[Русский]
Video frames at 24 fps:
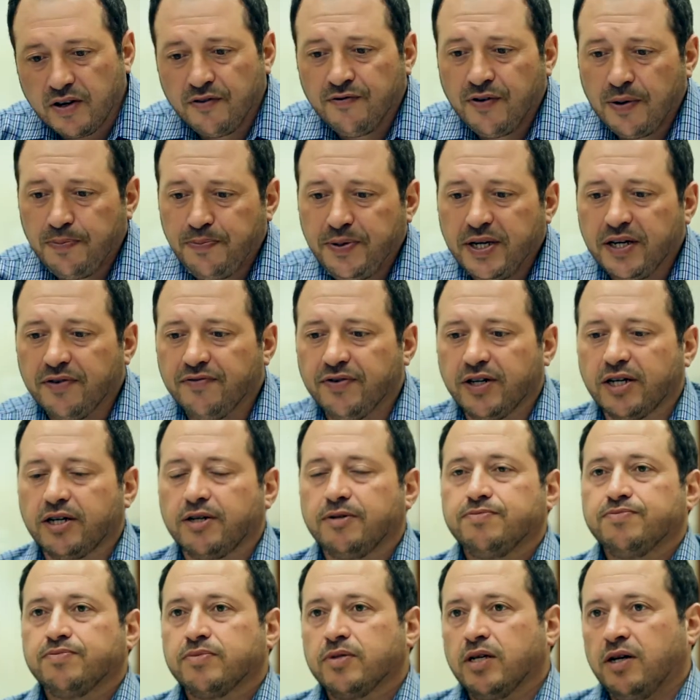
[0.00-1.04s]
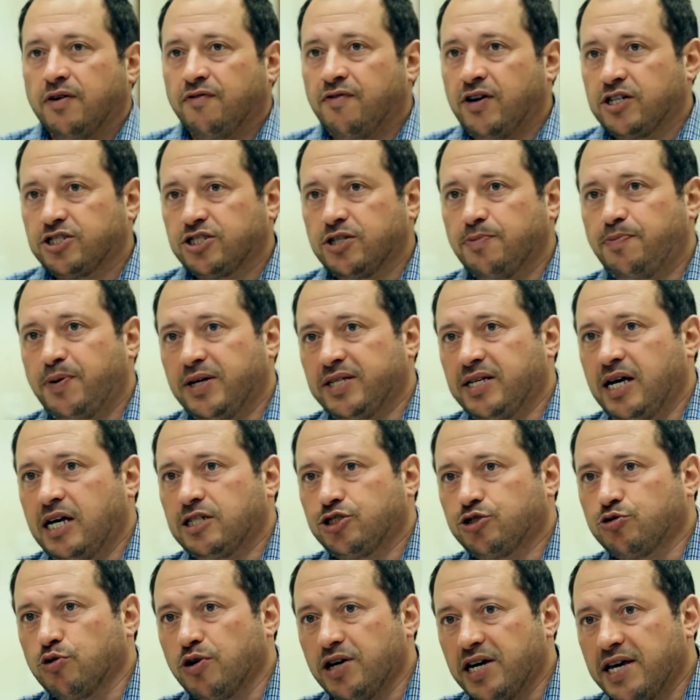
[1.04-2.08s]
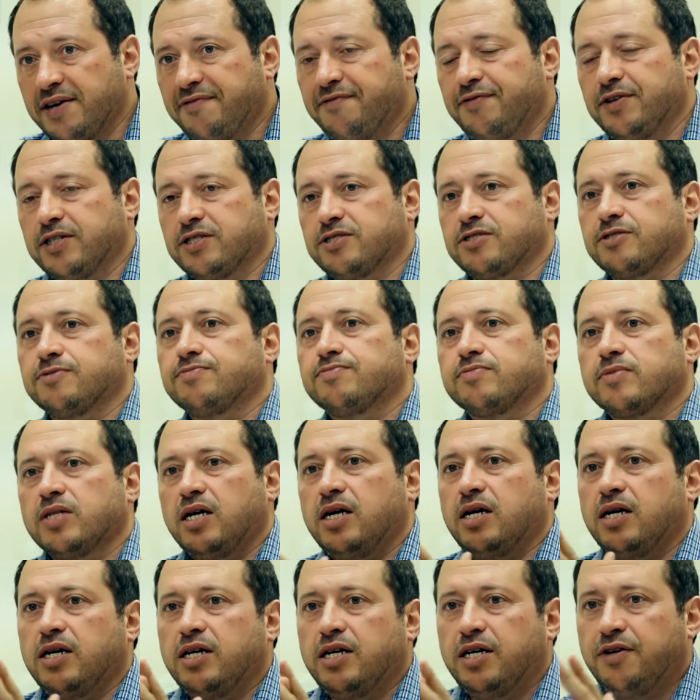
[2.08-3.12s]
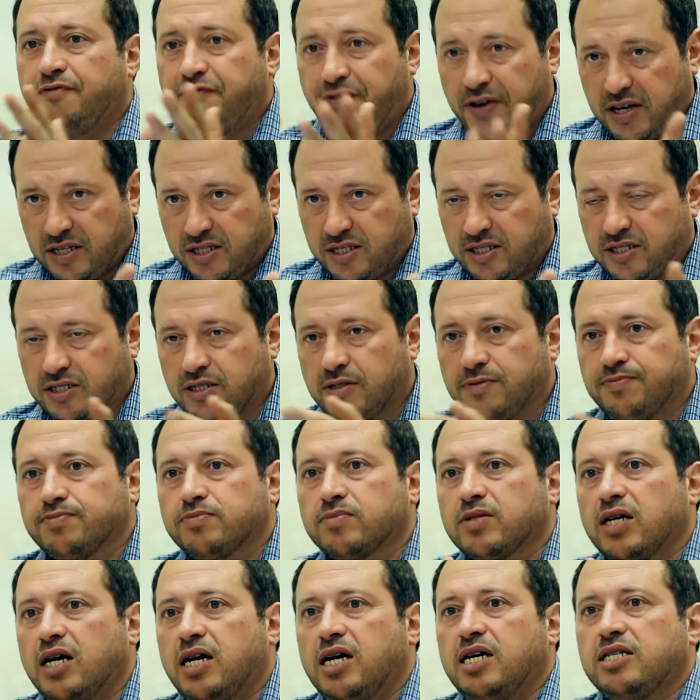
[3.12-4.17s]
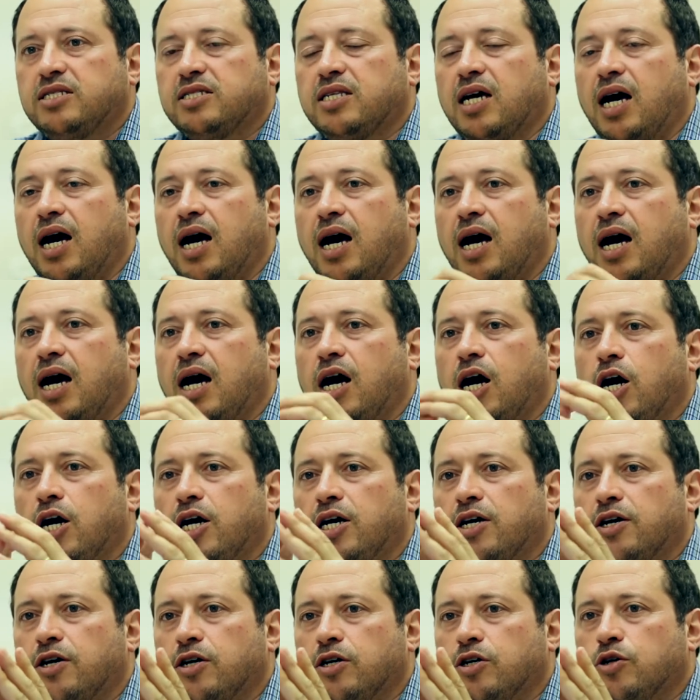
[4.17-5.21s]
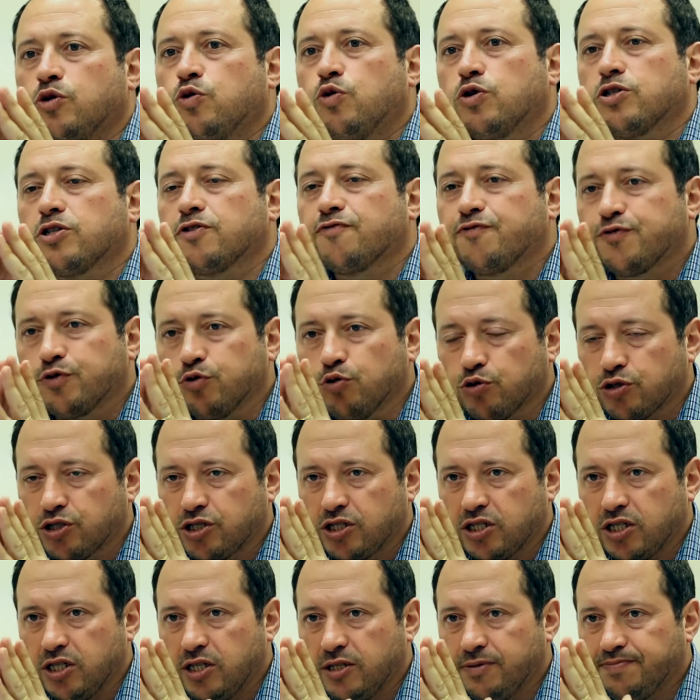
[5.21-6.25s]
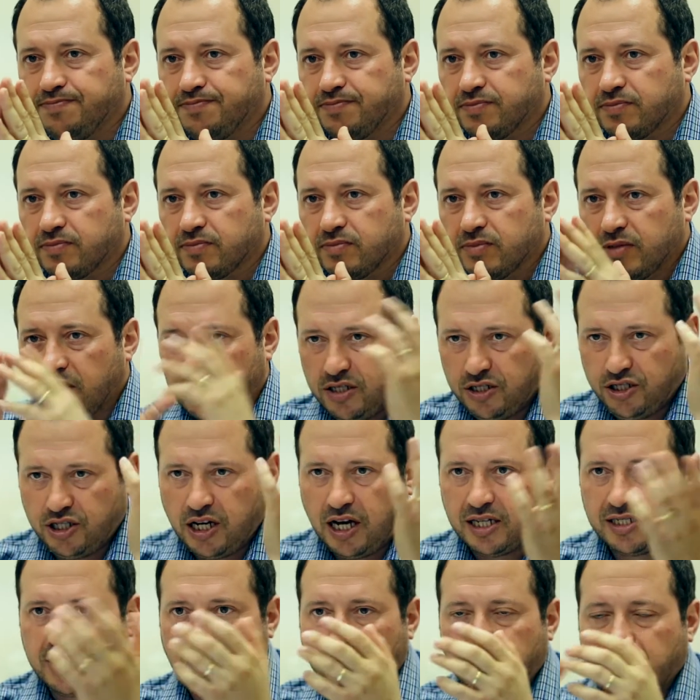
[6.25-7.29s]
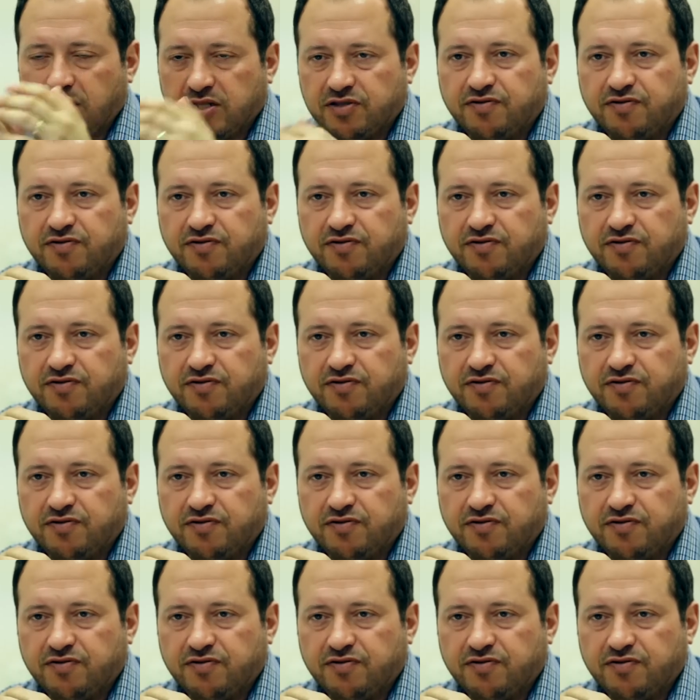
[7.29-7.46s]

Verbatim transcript: Во-первых, важно понять, что Эфес, Эфес – это город в Турции, сейчас там